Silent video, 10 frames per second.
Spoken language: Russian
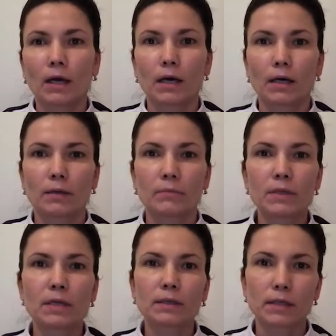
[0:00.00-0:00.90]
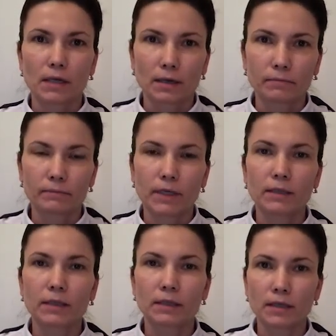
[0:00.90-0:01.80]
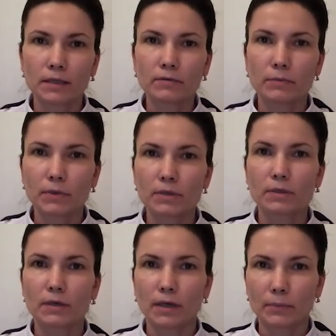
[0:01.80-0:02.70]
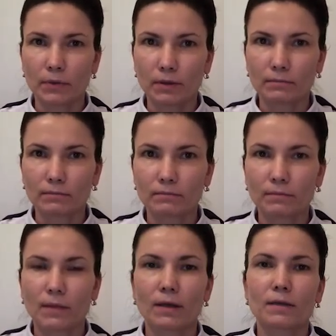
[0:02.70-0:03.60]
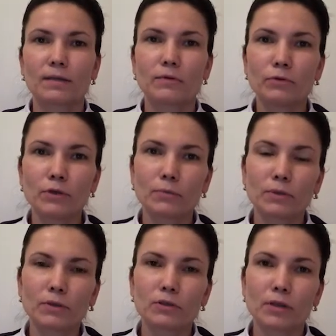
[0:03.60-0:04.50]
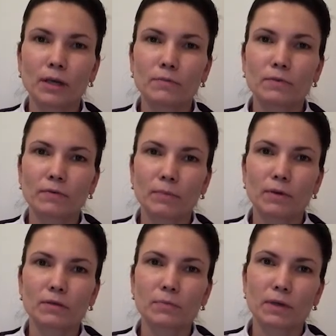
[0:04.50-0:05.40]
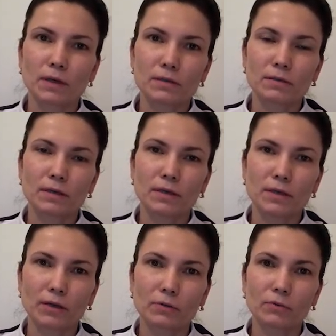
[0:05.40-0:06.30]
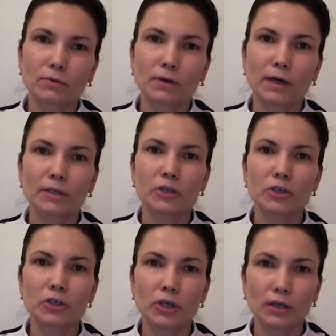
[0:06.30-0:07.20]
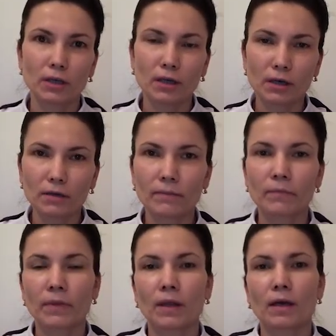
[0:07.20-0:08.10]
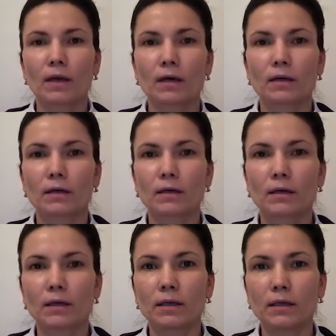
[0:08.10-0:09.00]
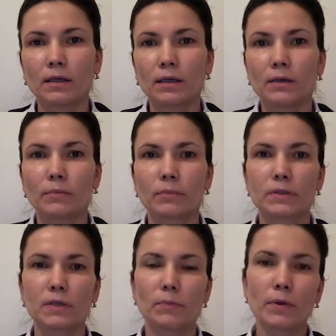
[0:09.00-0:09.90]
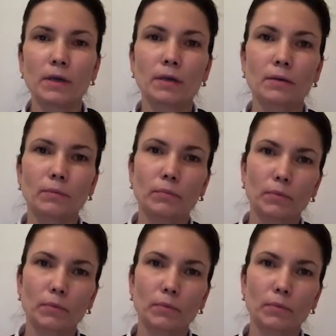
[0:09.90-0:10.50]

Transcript: А, мезалтера, альтернатива мезотерапии. Сегодня мы начинаем с вами разбирать линейку очищения. А, и постепенно